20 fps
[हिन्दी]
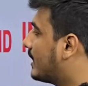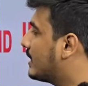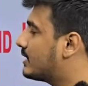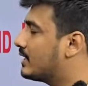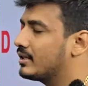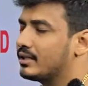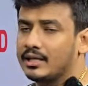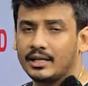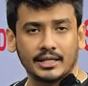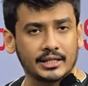का
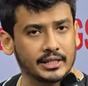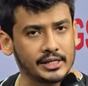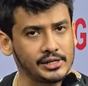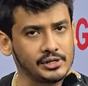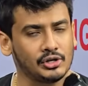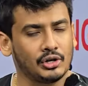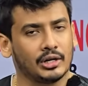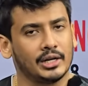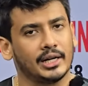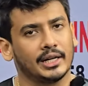सेशन
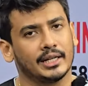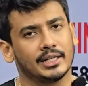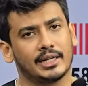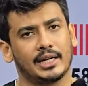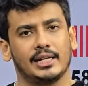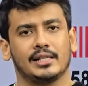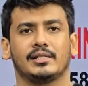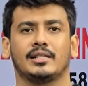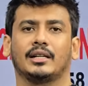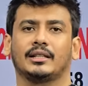स्क्रीनशॉट लेके
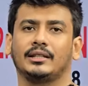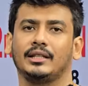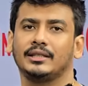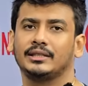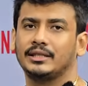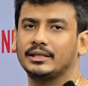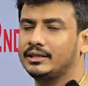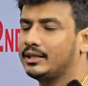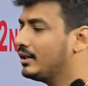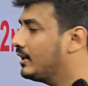खेल सकते हैं
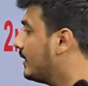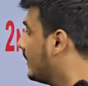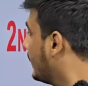सेशन